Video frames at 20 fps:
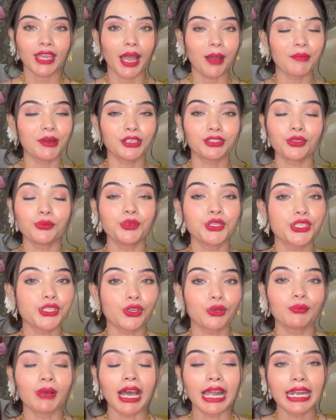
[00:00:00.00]
আমার তো
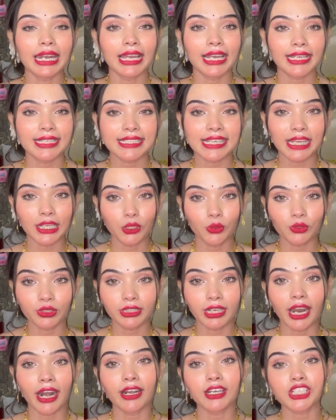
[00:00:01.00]
ভীষণ ভাল লাগছে এই
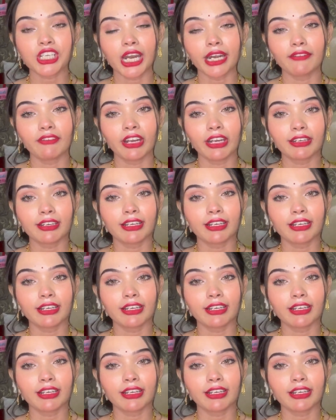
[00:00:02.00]
লুকটা আর রেড